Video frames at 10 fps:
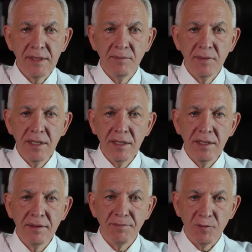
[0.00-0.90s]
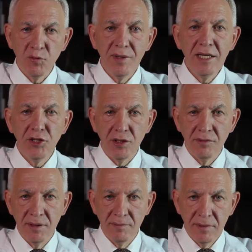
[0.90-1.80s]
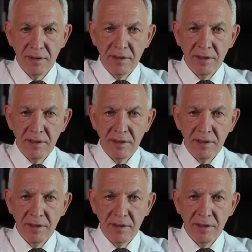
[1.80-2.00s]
мы увеличиваем